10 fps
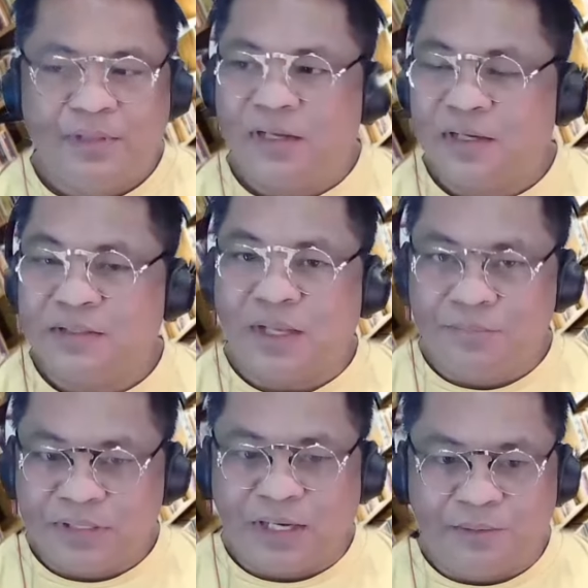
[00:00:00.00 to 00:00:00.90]
Tangina,
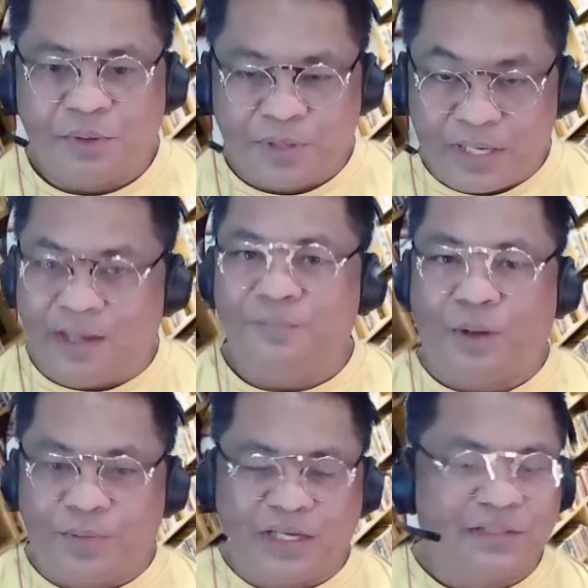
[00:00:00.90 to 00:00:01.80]
tamad ha, mamaya.
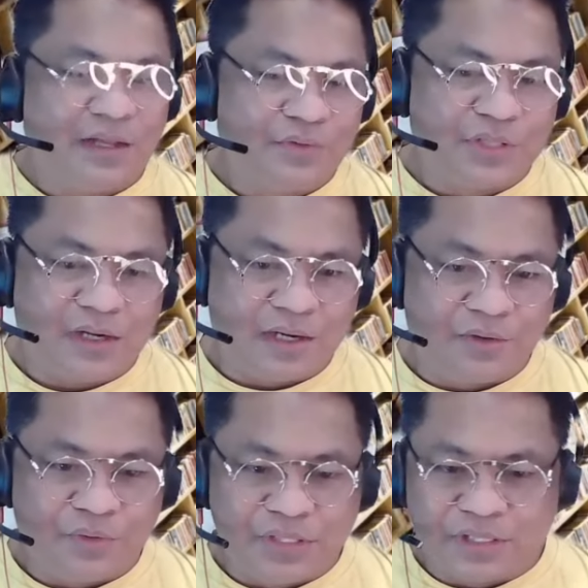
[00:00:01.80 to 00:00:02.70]
Papakita ko track
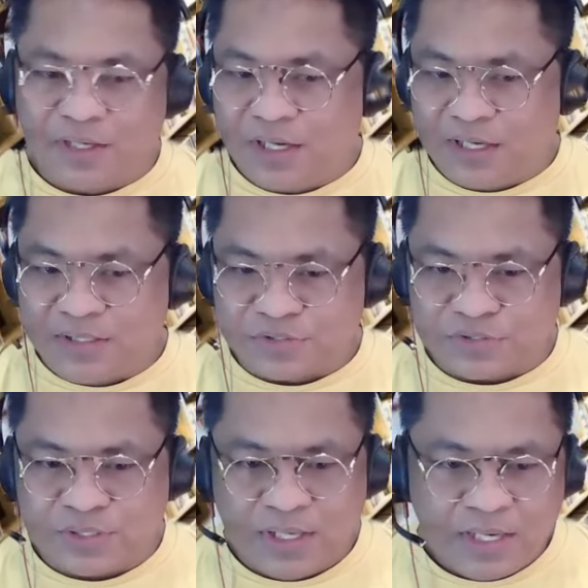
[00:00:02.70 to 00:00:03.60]
record ni
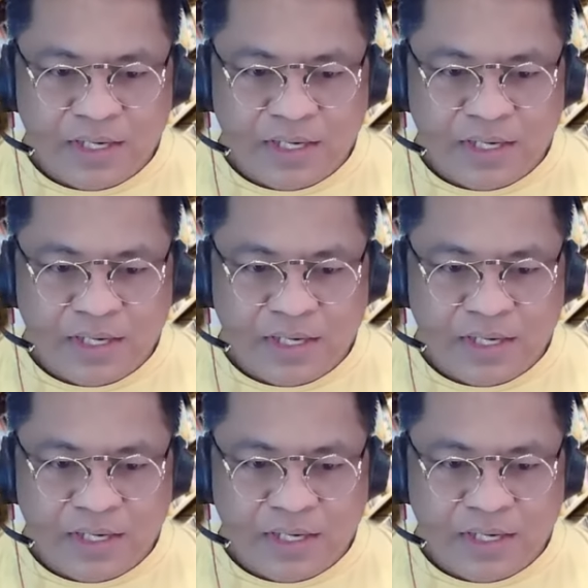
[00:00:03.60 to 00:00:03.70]
Trillanes.